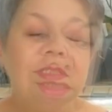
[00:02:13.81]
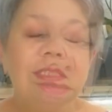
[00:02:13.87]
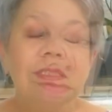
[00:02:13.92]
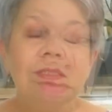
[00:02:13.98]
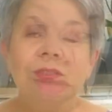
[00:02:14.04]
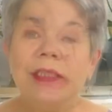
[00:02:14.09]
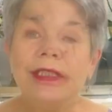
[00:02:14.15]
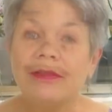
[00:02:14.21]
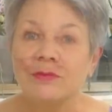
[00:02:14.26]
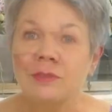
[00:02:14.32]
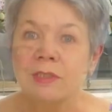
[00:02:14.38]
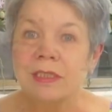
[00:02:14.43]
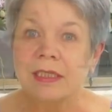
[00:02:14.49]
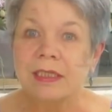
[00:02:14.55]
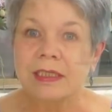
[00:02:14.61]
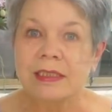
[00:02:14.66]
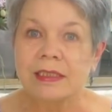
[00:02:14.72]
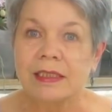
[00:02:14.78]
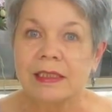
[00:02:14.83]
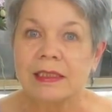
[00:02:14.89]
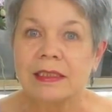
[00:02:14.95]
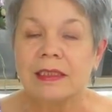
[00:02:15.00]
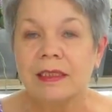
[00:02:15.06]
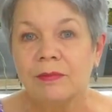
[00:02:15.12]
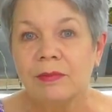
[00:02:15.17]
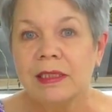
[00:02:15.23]
На сегодня
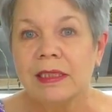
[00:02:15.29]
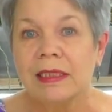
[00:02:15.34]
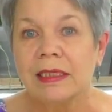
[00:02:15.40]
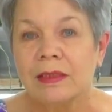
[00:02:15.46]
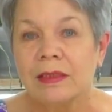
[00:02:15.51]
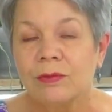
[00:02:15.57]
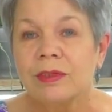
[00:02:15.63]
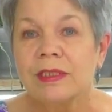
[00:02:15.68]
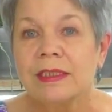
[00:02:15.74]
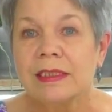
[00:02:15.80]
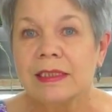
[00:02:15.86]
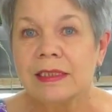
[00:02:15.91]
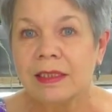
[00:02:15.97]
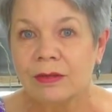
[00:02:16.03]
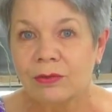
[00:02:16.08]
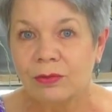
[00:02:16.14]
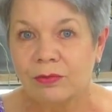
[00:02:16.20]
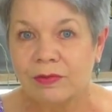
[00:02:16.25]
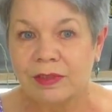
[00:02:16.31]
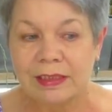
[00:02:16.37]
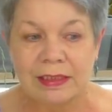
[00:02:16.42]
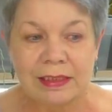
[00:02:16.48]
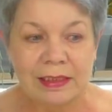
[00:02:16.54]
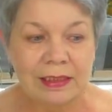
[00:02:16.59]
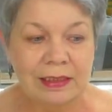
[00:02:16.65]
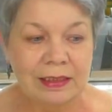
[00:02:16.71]
рассказ именно о здоровых
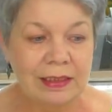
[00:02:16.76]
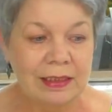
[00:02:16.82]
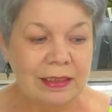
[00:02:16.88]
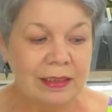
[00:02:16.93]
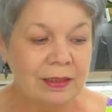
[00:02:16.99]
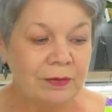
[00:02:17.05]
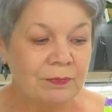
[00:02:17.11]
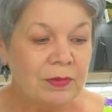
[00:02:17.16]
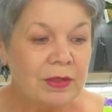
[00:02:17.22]
орхидеях.